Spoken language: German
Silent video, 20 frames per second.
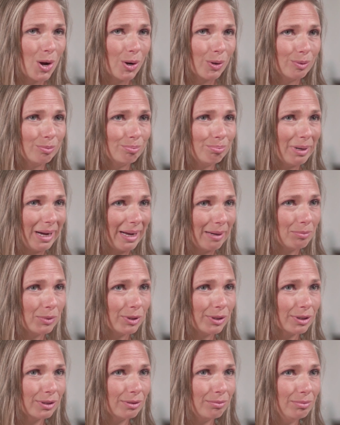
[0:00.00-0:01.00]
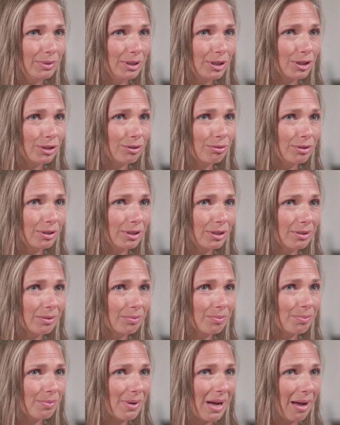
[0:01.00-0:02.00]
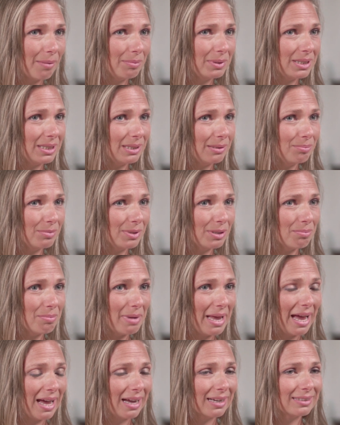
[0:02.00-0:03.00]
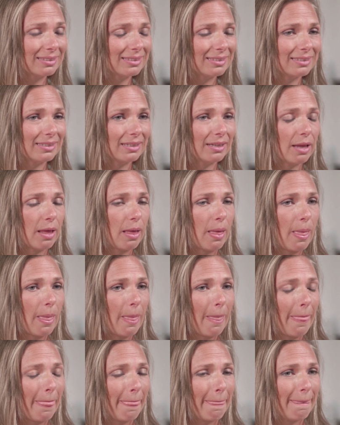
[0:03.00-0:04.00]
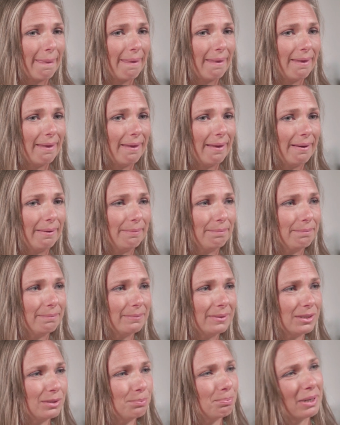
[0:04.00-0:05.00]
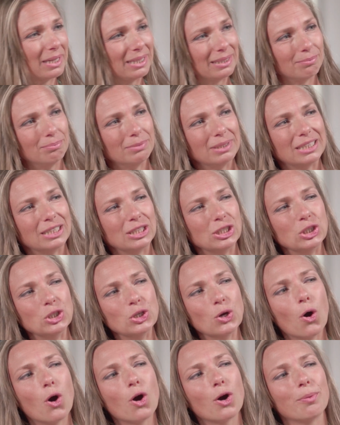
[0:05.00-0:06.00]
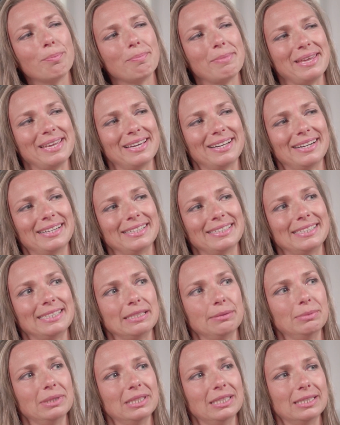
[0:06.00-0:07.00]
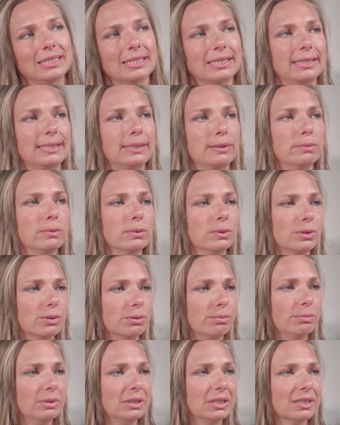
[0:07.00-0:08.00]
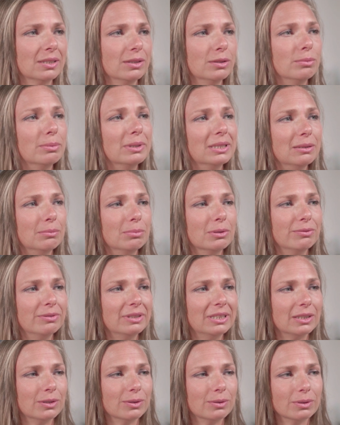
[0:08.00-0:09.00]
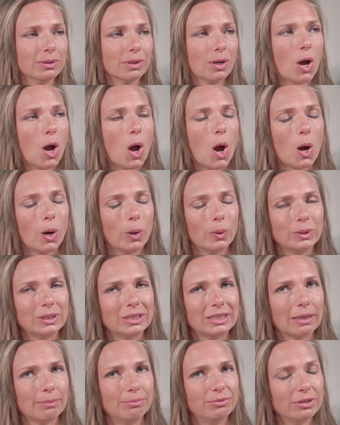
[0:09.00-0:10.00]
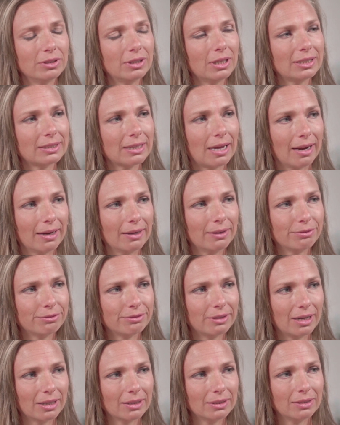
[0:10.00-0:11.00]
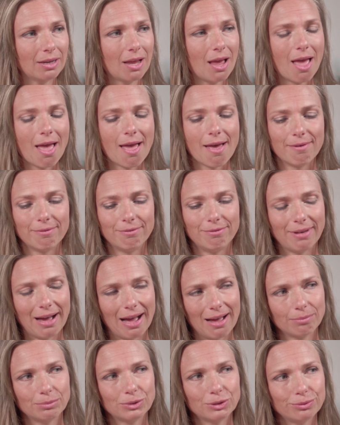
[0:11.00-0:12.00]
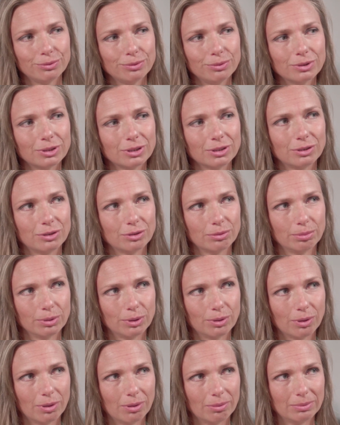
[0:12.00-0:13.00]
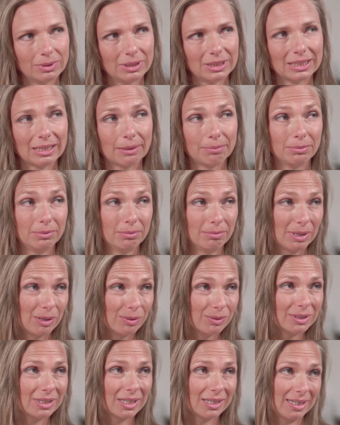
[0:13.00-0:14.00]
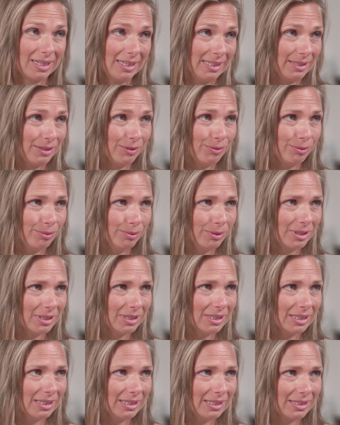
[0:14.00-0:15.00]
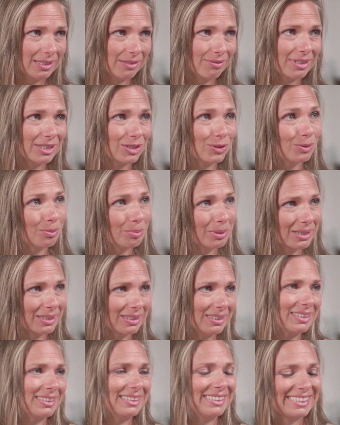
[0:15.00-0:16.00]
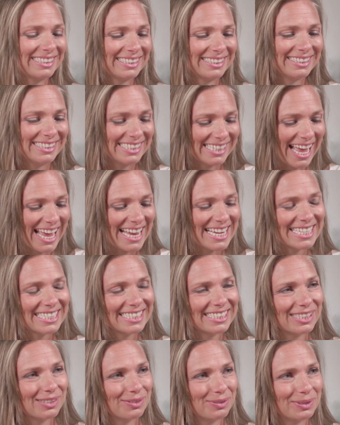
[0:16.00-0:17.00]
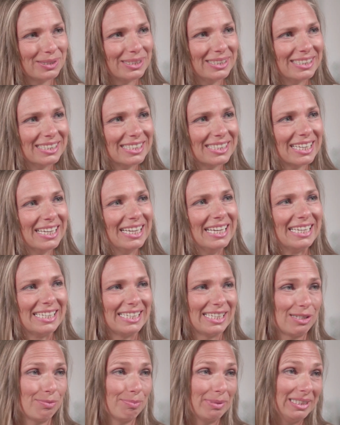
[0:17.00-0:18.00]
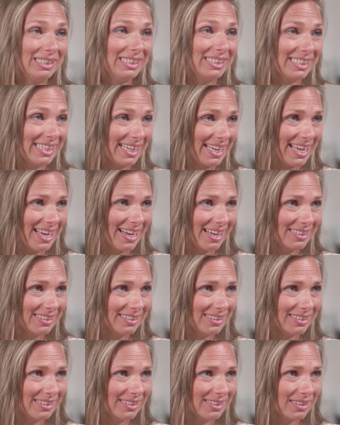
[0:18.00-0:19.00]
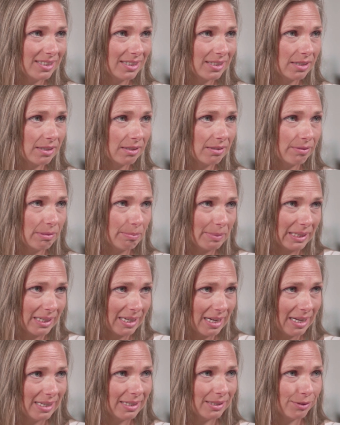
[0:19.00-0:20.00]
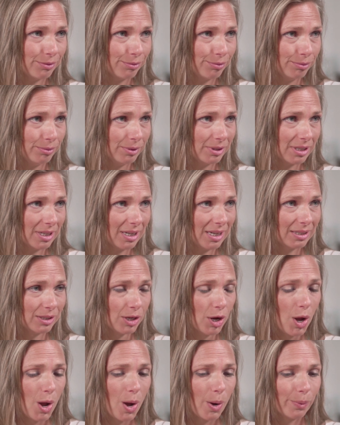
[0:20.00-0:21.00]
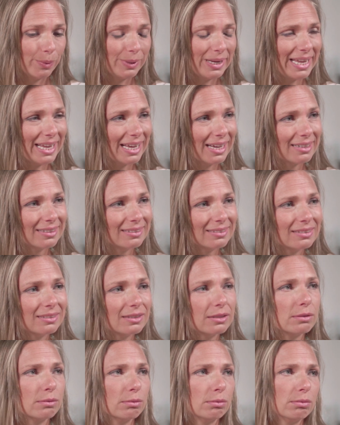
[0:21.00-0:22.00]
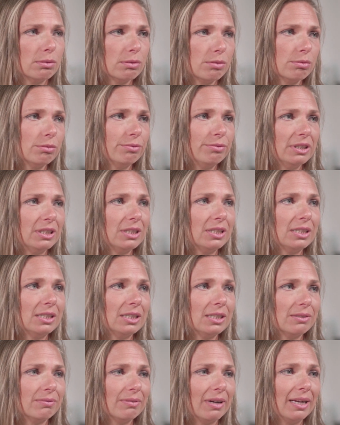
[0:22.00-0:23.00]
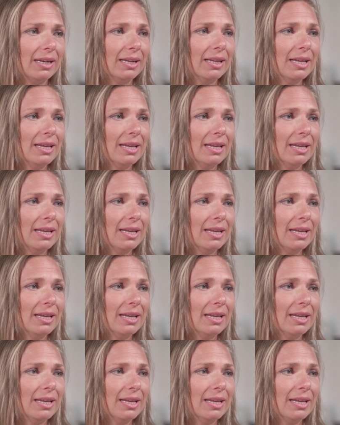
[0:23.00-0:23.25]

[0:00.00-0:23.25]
Und beim Eurythmie-Studium habe ich eben gemerkt, ähm, das bringt mich noch mehr als die Meditation zu mir über die mhm. Bewegung. Und ich habe wirklich angefangen, warme Füße zu bekommen. Ich habe immer unter kalten Füßen gelitten, was übrigens ein Zeichen dafür ist, dass man nicht geerdet ist, wenn man kalte Füße hat. Mhm. Und Erden ist so, so wichtig, weil